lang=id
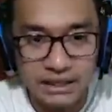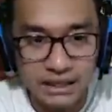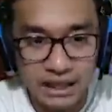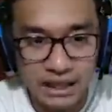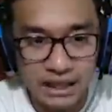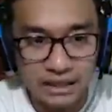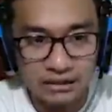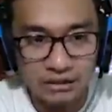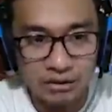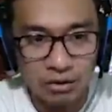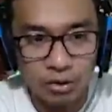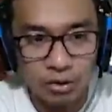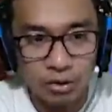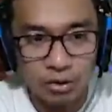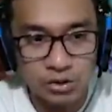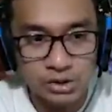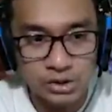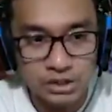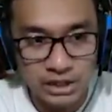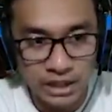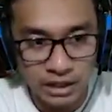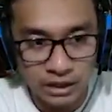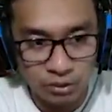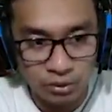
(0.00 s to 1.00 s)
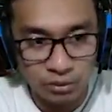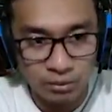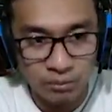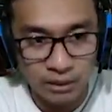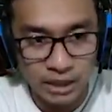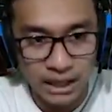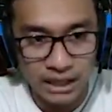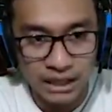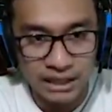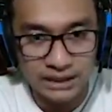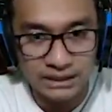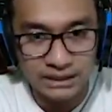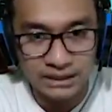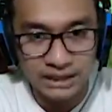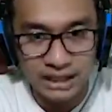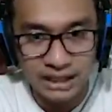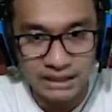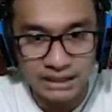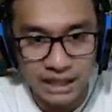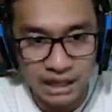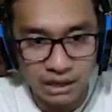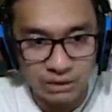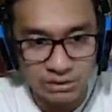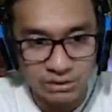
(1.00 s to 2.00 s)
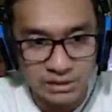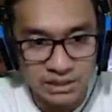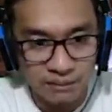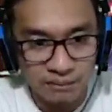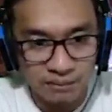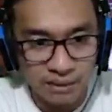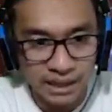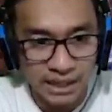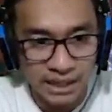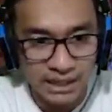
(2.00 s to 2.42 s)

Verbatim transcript: Grand Colosseum. Kalian tidak tahu siapa